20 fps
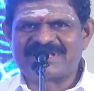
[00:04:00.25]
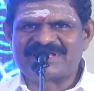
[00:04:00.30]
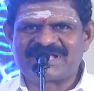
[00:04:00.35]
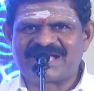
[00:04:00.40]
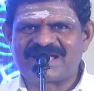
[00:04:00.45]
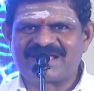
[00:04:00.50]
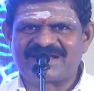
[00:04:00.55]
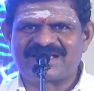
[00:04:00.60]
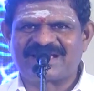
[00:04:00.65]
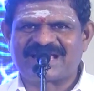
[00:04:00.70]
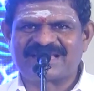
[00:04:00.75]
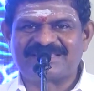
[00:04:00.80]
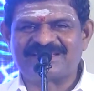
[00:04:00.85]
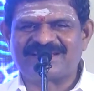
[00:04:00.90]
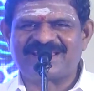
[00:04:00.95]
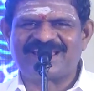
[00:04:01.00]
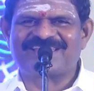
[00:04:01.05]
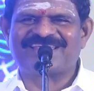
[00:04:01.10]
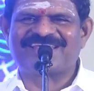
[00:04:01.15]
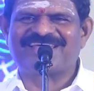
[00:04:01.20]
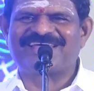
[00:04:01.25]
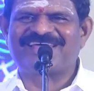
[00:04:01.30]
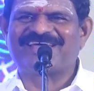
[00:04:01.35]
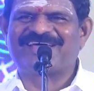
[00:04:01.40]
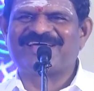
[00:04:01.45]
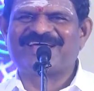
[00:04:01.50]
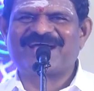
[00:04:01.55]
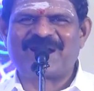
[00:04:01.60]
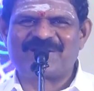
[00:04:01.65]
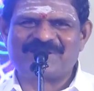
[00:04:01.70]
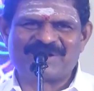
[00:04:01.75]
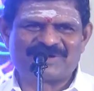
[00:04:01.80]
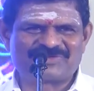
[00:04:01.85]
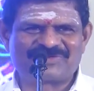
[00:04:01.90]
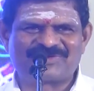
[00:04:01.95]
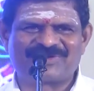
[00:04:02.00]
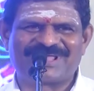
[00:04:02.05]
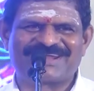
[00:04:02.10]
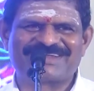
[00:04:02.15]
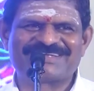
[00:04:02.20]
அமைதியாக கத்திடாத
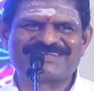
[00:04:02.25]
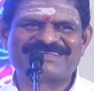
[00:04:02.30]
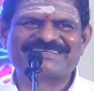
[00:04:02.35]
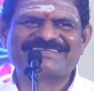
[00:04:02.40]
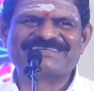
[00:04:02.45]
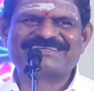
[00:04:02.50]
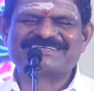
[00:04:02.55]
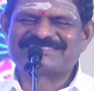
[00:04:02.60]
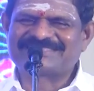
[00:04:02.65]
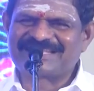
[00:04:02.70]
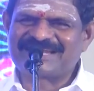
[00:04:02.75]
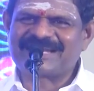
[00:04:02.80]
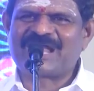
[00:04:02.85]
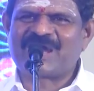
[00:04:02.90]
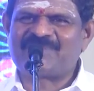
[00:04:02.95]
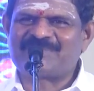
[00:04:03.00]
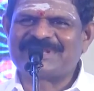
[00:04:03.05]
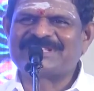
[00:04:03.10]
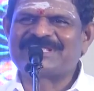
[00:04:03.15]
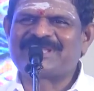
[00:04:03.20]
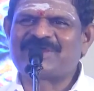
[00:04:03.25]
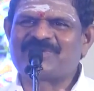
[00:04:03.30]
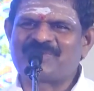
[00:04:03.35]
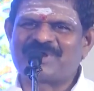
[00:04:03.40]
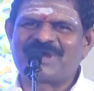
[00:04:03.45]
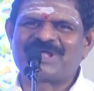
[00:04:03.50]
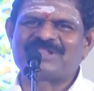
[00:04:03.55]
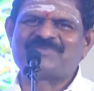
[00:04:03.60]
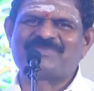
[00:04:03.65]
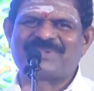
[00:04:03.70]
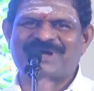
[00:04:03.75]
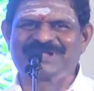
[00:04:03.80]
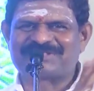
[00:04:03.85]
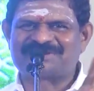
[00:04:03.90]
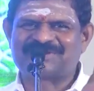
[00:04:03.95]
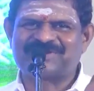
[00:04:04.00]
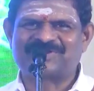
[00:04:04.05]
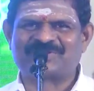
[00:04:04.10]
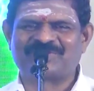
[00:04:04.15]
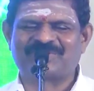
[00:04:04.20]
அப்படின்னு சொன்னார் சரின்னு அமைதியாக உட்காந்து
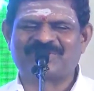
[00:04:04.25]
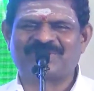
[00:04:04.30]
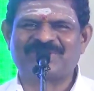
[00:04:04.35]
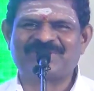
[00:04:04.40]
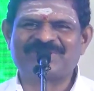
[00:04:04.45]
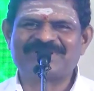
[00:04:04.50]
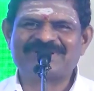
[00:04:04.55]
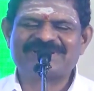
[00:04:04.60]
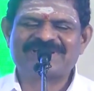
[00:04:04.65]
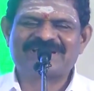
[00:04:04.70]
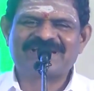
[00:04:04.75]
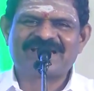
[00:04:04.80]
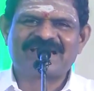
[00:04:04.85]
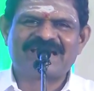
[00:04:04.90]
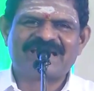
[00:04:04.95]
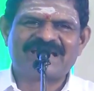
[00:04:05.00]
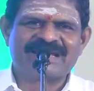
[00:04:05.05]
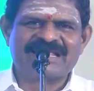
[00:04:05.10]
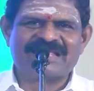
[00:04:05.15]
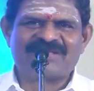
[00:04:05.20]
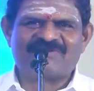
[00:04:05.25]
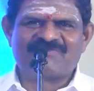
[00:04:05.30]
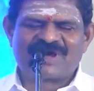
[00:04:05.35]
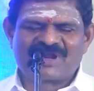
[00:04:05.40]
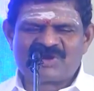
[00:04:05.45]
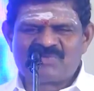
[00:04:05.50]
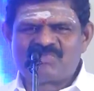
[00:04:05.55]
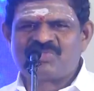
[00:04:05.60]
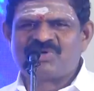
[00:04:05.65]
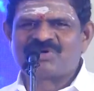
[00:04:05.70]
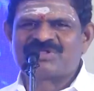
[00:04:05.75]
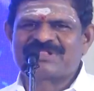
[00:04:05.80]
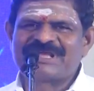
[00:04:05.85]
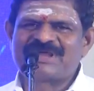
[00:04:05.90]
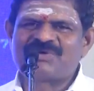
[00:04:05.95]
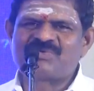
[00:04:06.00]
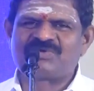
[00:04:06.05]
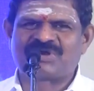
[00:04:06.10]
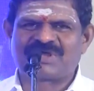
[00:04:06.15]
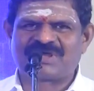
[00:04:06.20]
பார்த்துட்டு இருந்தோம் நீ
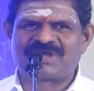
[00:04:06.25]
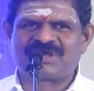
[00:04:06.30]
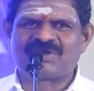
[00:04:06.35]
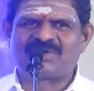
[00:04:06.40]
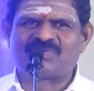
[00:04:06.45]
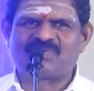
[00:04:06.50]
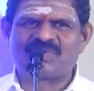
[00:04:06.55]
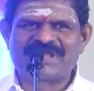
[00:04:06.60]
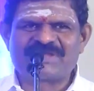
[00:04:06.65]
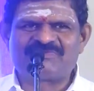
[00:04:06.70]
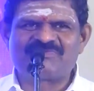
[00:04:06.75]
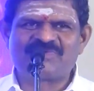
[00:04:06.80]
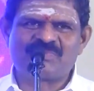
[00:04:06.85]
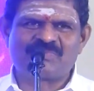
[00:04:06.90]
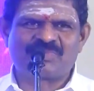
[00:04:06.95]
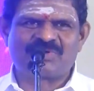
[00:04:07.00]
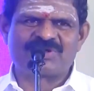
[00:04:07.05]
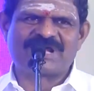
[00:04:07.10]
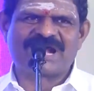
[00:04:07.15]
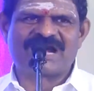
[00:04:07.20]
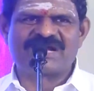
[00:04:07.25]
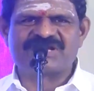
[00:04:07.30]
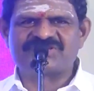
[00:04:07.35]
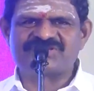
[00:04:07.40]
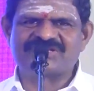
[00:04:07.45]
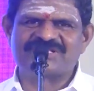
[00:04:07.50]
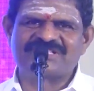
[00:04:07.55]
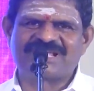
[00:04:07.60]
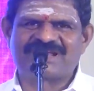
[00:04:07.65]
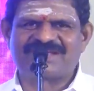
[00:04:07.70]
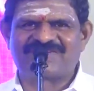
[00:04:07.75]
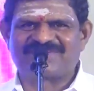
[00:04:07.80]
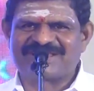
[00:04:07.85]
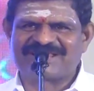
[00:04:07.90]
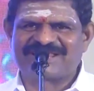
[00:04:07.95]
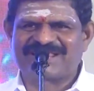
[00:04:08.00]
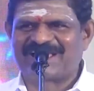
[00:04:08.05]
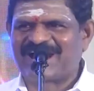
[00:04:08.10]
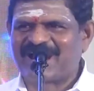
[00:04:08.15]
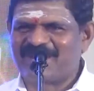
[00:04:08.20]
வரும்போதே உன்னோட ஒய்ஃபை போட்டு அடிச்சுட்டு தானே
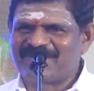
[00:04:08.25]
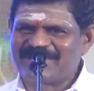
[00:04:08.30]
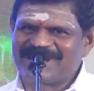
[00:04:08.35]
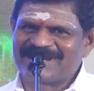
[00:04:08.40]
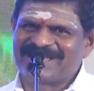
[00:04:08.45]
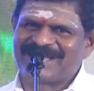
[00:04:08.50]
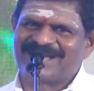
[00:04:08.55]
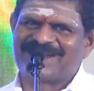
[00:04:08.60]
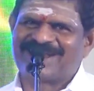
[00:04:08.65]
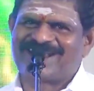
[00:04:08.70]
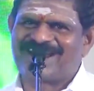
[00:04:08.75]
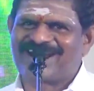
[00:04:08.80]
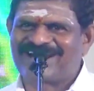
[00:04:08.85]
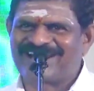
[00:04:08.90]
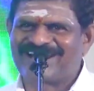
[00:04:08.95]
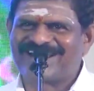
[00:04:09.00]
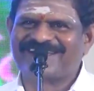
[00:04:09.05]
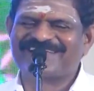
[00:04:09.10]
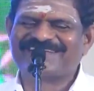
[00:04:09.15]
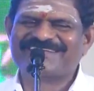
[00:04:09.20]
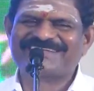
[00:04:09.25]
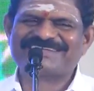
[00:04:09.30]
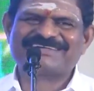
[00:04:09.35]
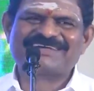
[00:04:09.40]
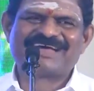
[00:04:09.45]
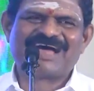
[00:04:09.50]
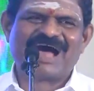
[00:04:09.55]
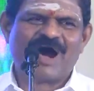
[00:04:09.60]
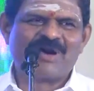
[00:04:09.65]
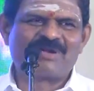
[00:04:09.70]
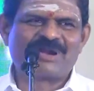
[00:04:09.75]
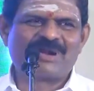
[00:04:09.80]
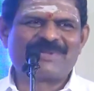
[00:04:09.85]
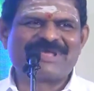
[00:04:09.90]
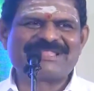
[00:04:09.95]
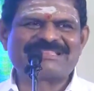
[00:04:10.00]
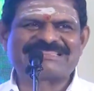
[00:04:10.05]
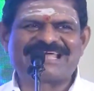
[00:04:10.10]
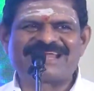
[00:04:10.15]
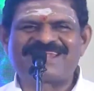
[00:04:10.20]
வந்த அப்படின்னு கேட்குறாரு அண்ணன் அவர்
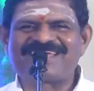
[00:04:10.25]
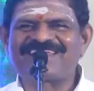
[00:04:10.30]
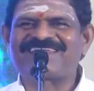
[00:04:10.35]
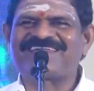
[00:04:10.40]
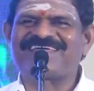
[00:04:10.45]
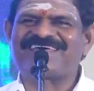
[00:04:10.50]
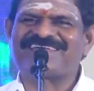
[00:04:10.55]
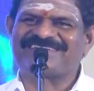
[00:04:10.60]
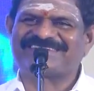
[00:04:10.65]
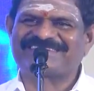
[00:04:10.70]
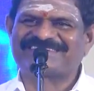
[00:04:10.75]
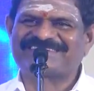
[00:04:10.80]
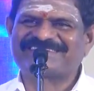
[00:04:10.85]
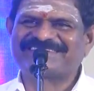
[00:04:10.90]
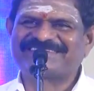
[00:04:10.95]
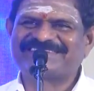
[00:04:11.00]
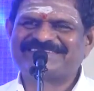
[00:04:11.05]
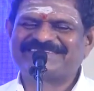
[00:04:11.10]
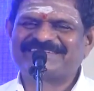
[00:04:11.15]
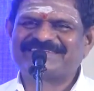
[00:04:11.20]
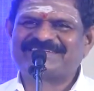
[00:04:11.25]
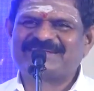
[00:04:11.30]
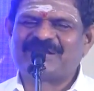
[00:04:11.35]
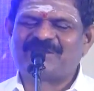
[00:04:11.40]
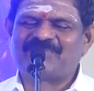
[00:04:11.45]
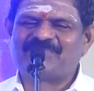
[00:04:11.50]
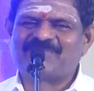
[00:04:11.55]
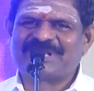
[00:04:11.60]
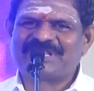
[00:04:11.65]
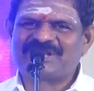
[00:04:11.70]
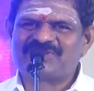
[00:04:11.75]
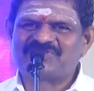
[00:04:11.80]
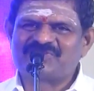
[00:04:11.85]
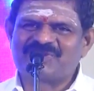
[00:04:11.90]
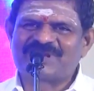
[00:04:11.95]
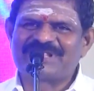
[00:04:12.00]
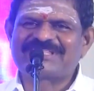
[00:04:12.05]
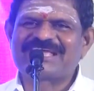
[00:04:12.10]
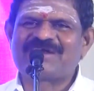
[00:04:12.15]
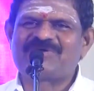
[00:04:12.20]
அப்படியே திணறார் பதில்
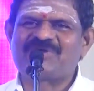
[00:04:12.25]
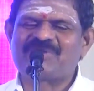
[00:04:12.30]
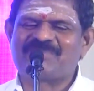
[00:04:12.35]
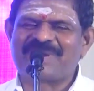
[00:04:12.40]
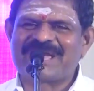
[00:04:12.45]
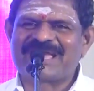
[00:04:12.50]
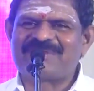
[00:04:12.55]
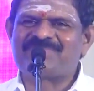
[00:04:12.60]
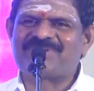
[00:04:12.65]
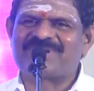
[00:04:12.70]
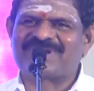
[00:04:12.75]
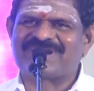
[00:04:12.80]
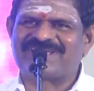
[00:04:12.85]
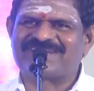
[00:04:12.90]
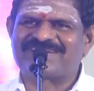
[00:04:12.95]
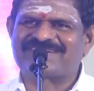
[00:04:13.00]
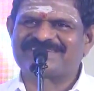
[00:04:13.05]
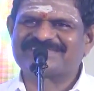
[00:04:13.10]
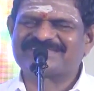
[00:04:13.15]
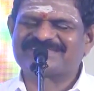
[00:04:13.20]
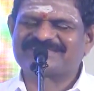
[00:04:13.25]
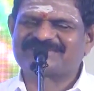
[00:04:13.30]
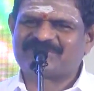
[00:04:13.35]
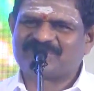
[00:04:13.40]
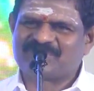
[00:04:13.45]
சொல்கிறதே அவர் பயப்படுறார்